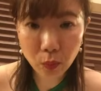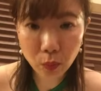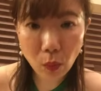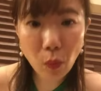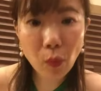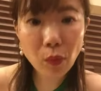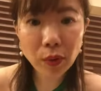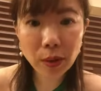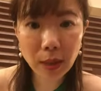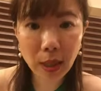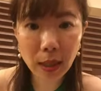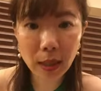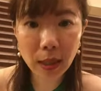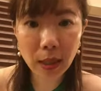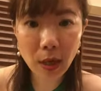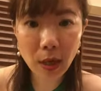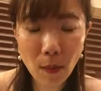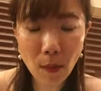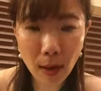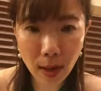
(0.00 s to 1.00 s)
どうしてい
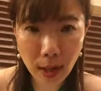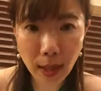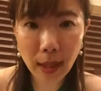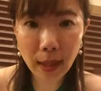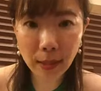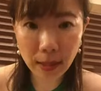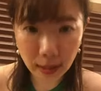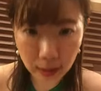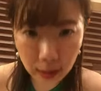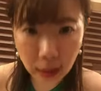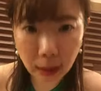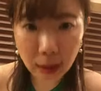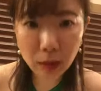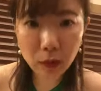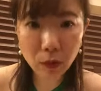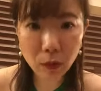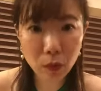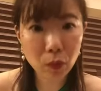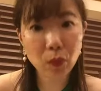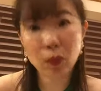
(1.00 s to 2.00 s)
わからないっ
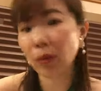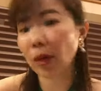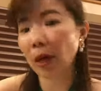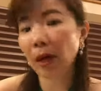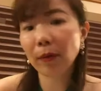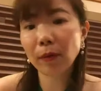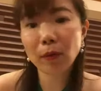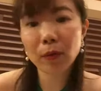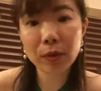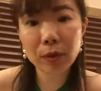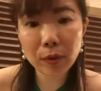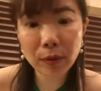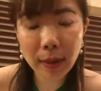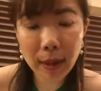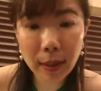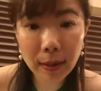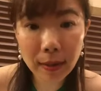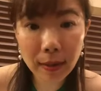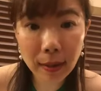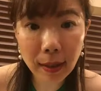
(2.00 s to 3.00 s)
ていう相談どっちを
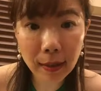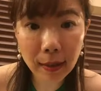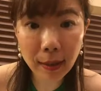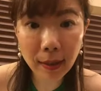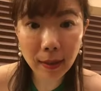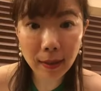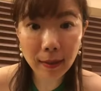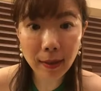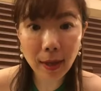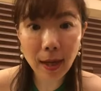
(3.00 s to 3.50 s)
選んなんか